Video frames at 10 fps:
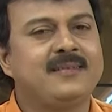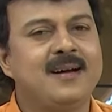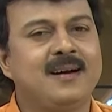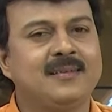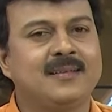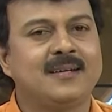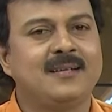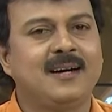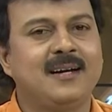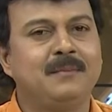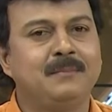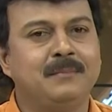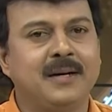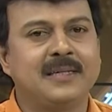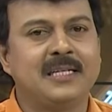தியாக திருநாளாம்
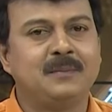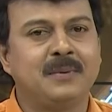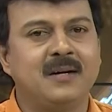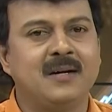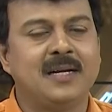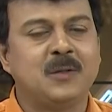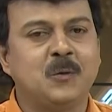பக்ரீத் பெருநாளை